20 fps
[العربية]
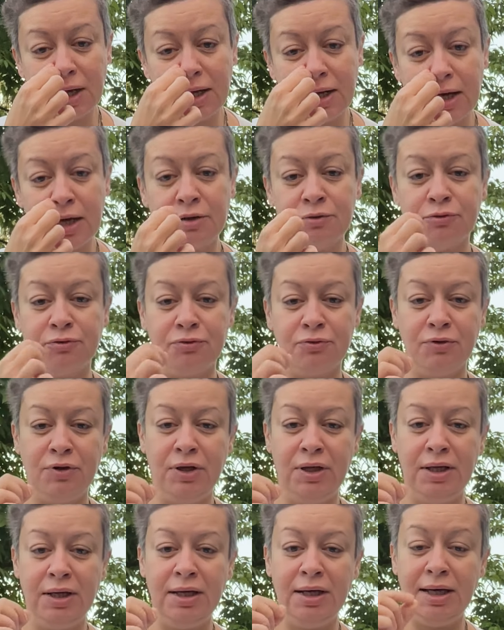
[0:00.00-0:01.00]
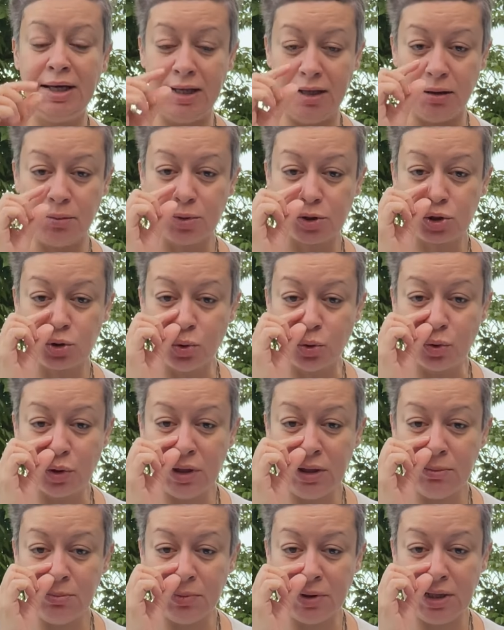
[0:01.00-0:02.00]
الانف اللي
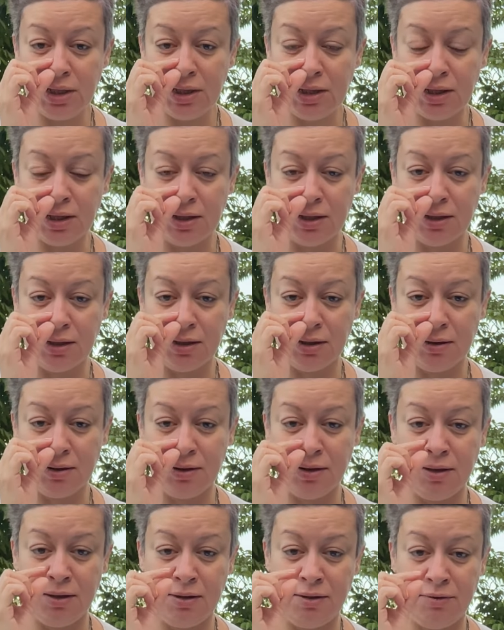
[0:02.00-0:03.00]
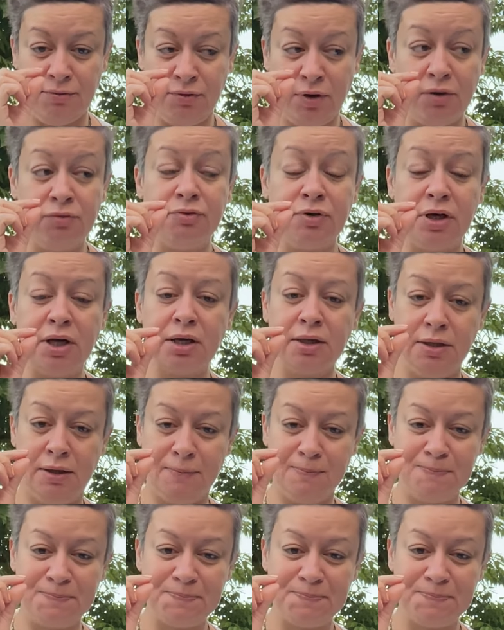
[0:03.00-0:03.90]
مشهورين بيه في افريقيا